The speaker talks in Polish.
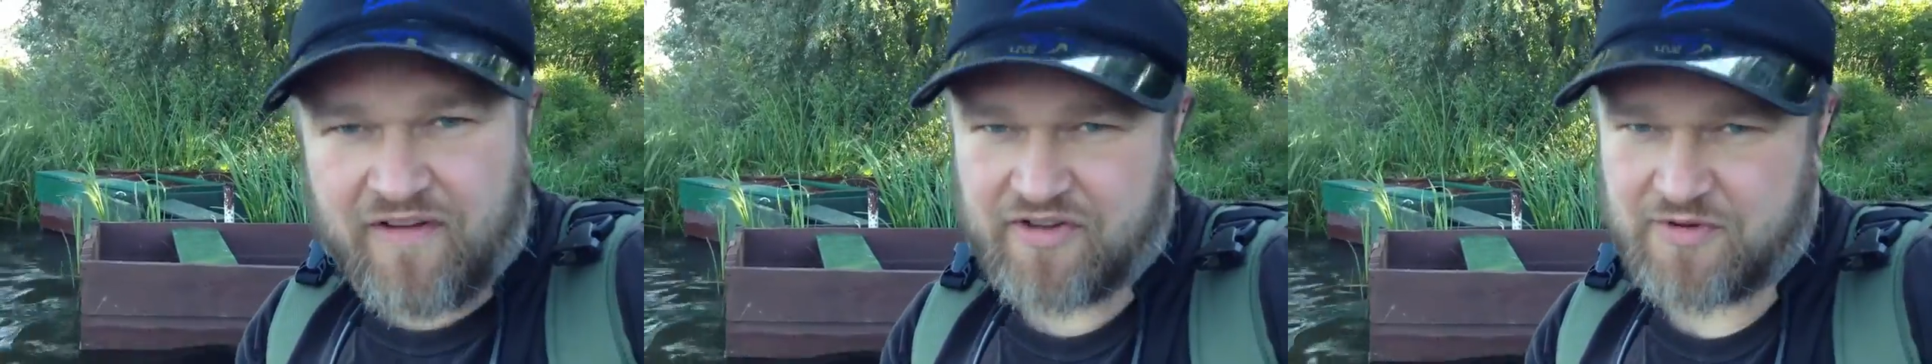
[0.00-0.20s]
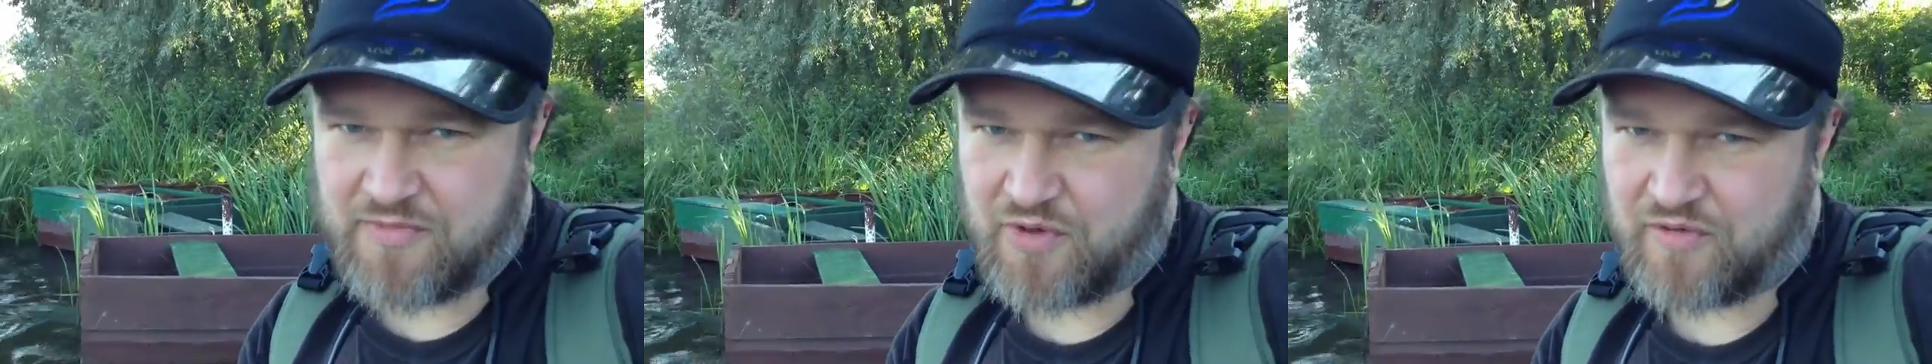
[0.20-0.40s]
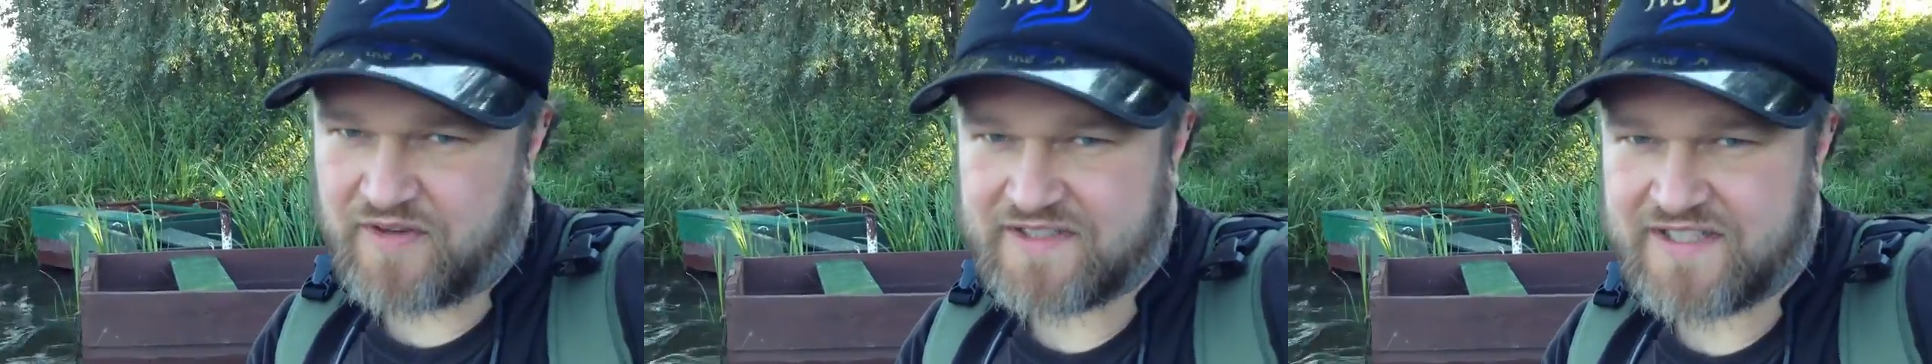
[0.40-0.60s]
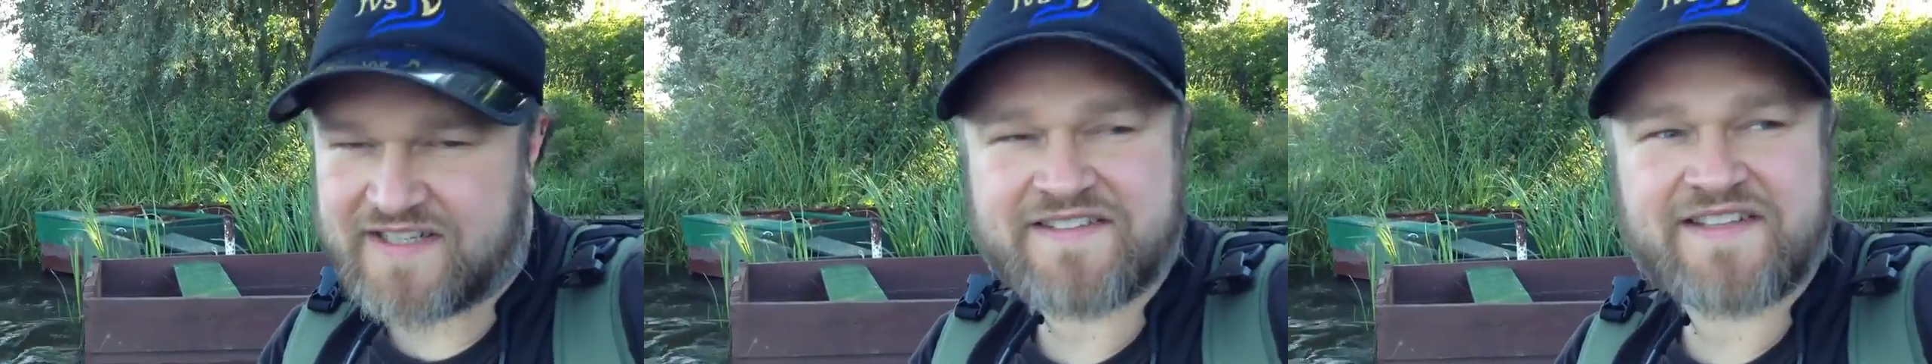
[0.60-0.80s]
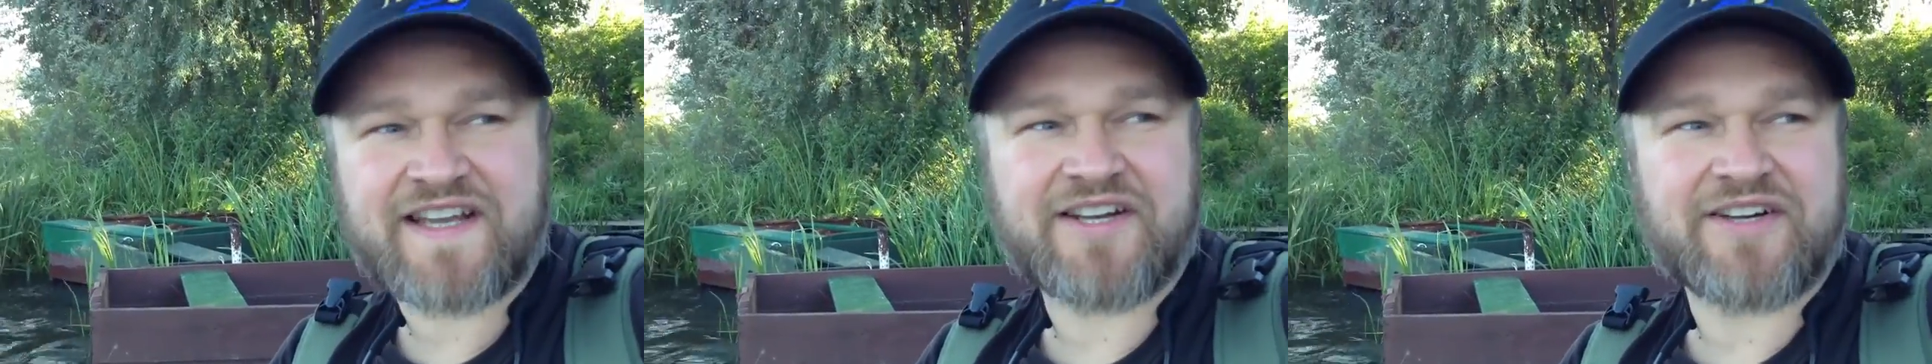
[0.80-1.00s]
filmiku
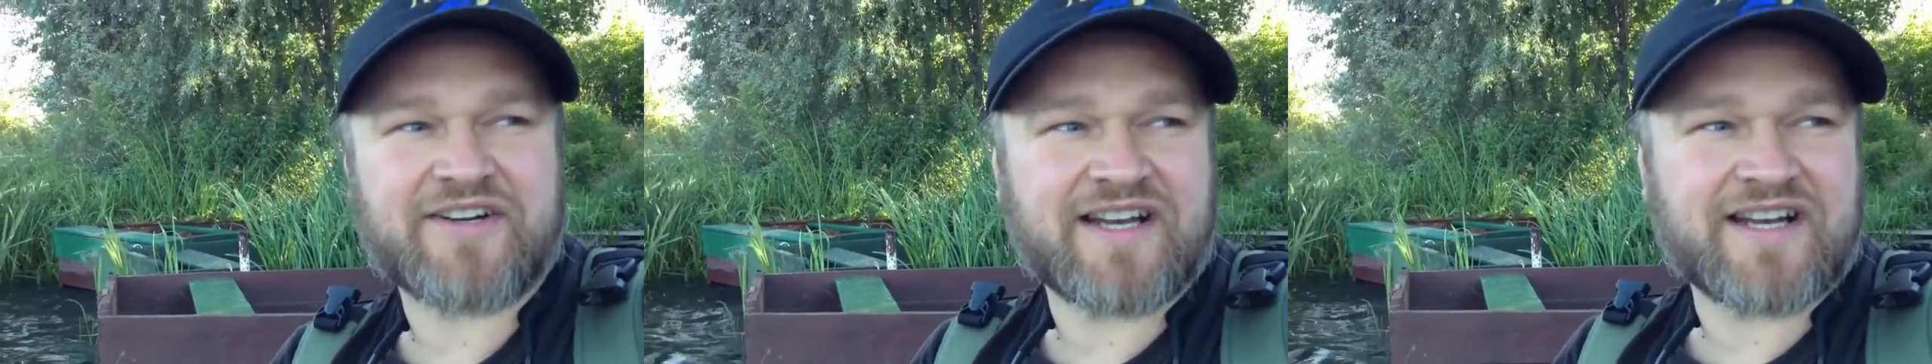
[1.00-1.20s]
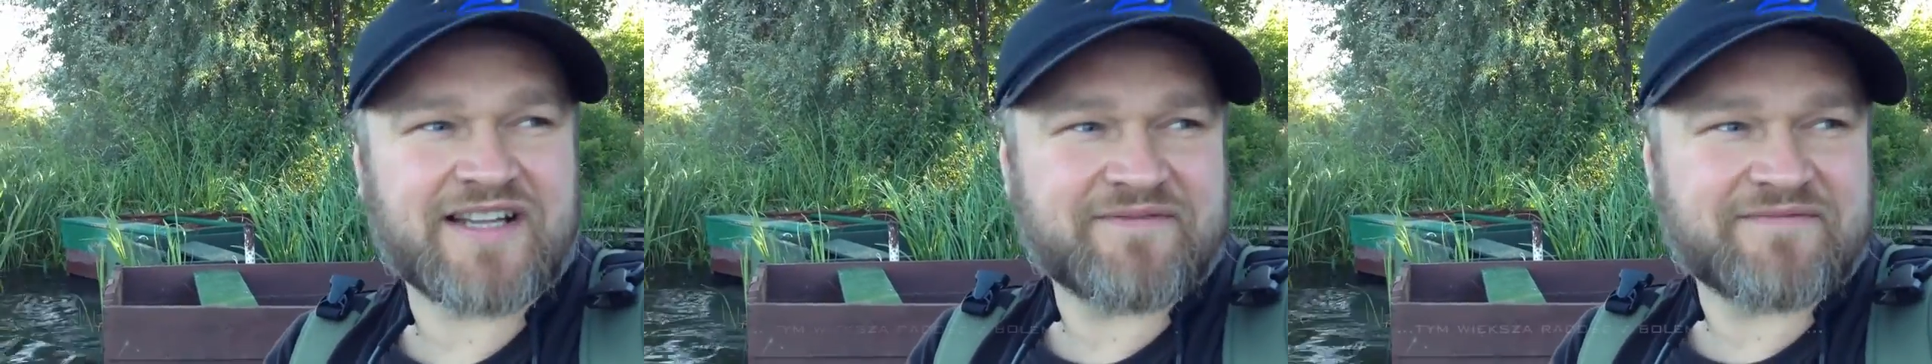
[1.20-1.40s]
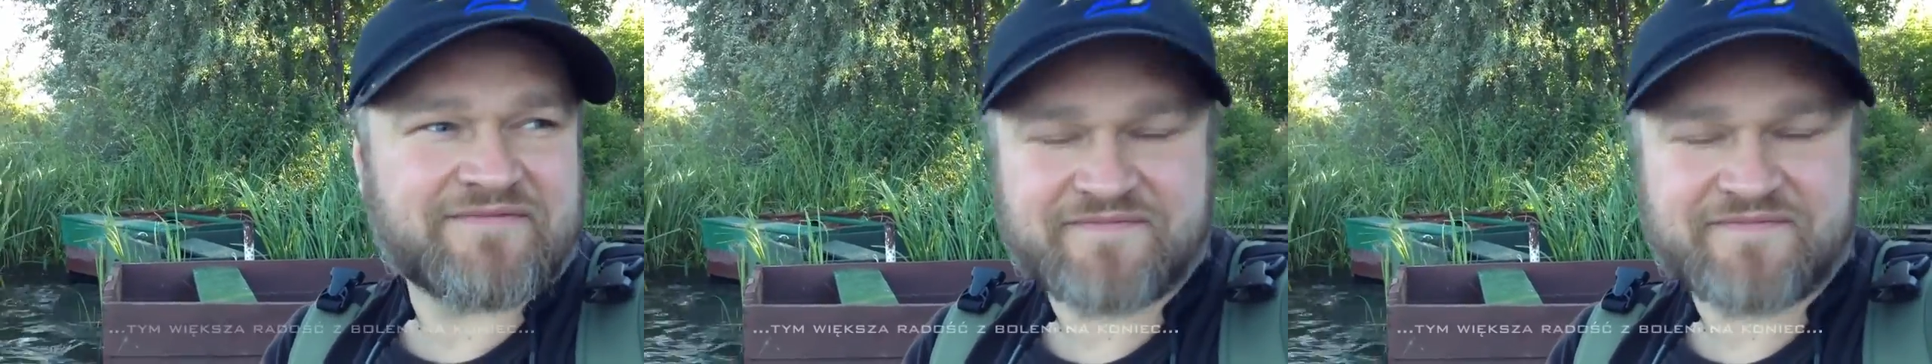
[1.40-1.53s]
wędkarskiego, ale